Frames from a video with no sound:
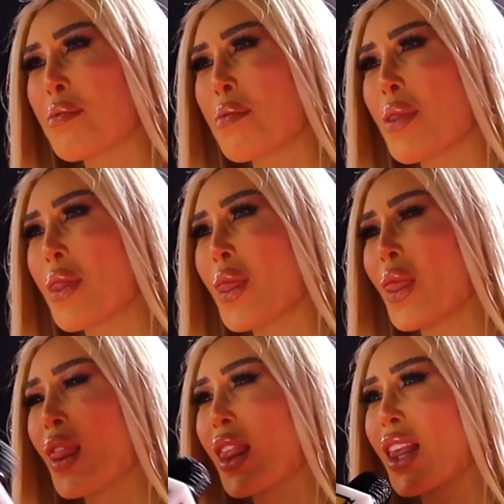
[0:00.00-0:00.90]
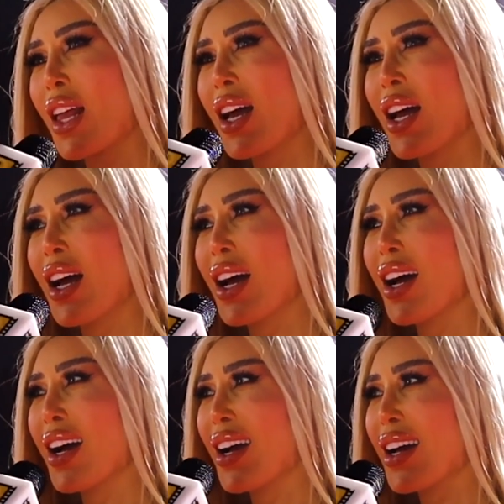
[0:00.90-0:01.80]
قبل كده معنا زي
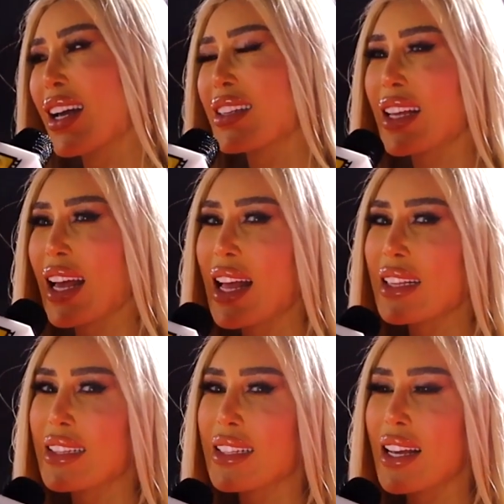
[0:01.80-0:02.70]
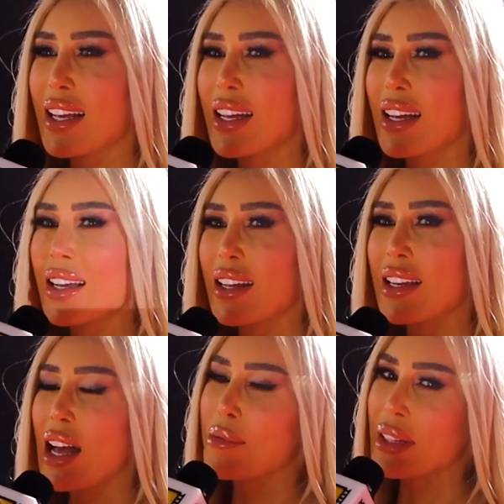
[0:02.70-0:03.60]
اتخنت آه،
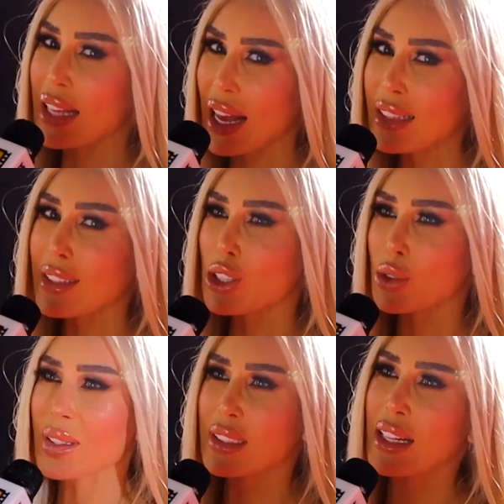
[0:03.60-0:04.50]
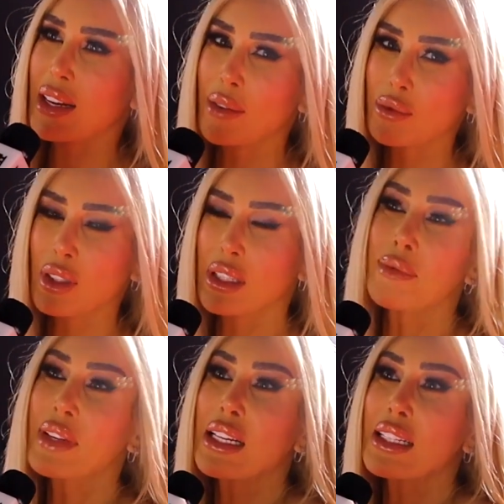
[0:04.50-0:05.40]
لا ما اتخنتش بس لا عم
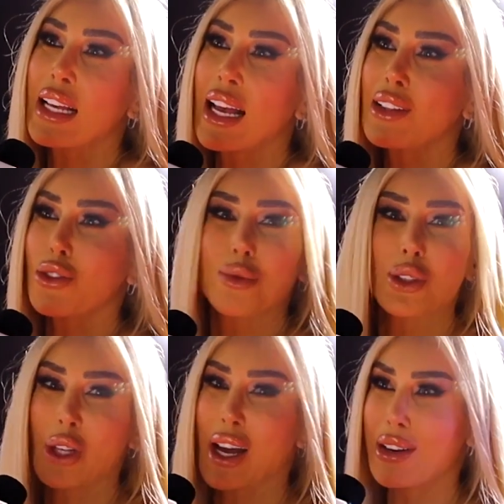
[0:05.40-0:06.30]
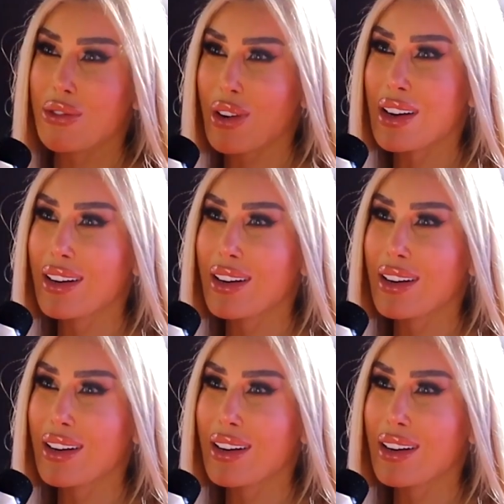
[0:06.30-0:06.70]
يمكن اتخنت ومش عارفه